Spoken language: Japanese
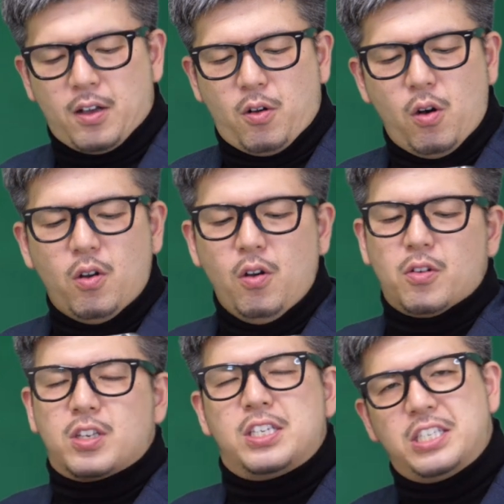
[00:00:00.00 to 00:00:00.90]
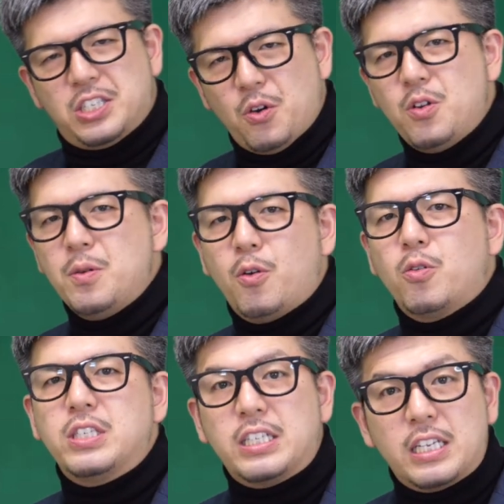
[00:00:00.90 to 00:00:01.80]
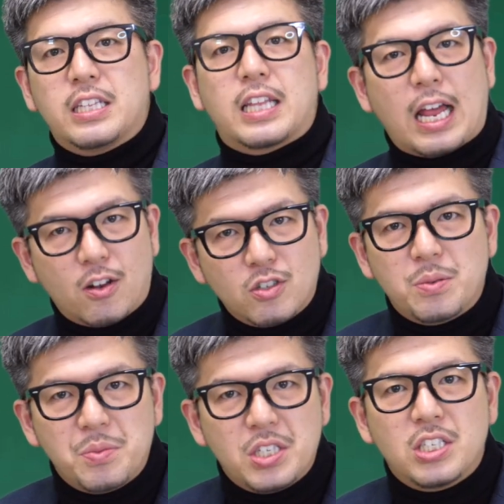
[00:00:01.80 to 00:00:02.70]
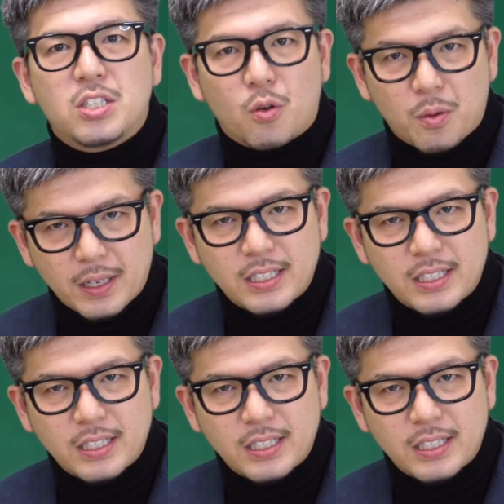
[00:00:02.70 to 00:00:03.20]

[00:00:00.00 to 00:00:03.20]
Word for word: ここ非常に個人的に楽しみにしておりま